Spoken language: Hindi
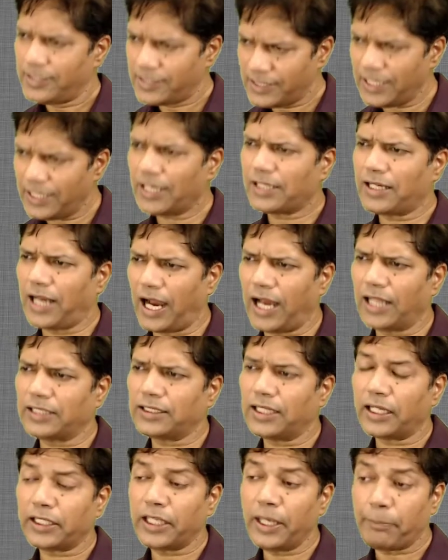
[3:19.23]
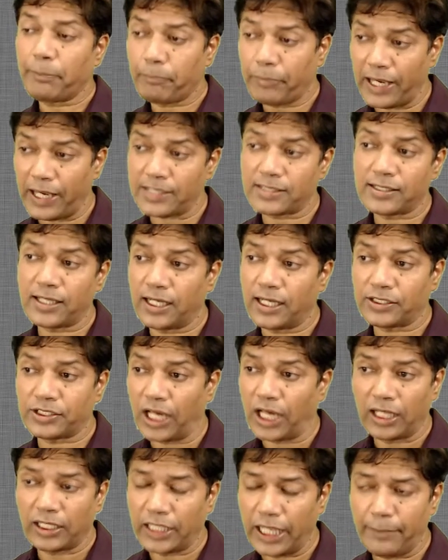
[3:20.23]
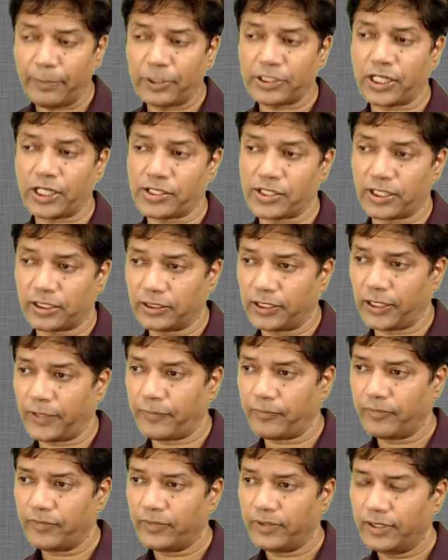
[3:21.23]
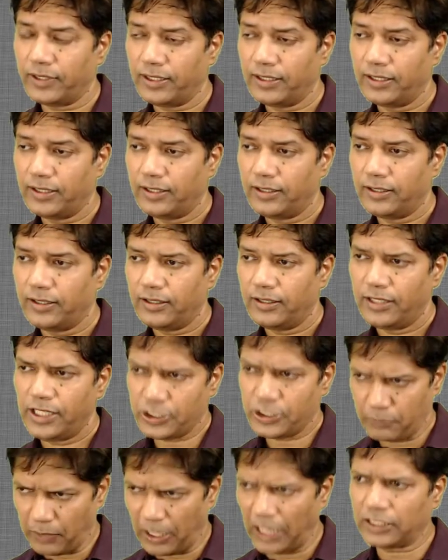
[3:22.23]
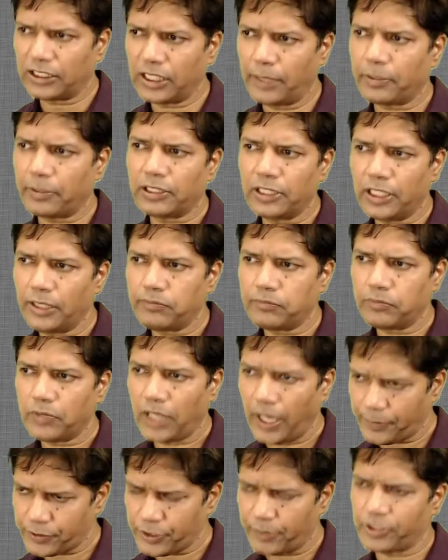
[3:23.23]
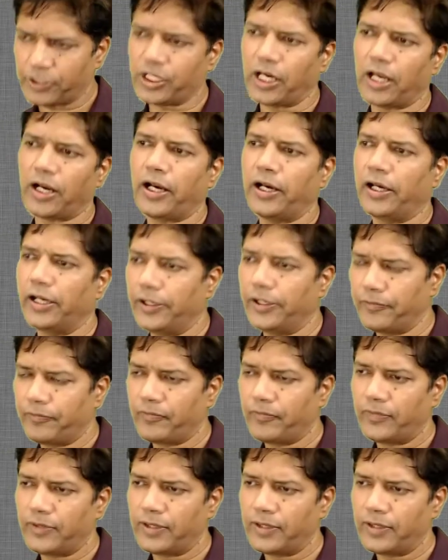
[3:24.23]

किसी ने कहा था कि पैसा जान नहीं बचा सकता इस बात का मतलब अब समझ आ रहा है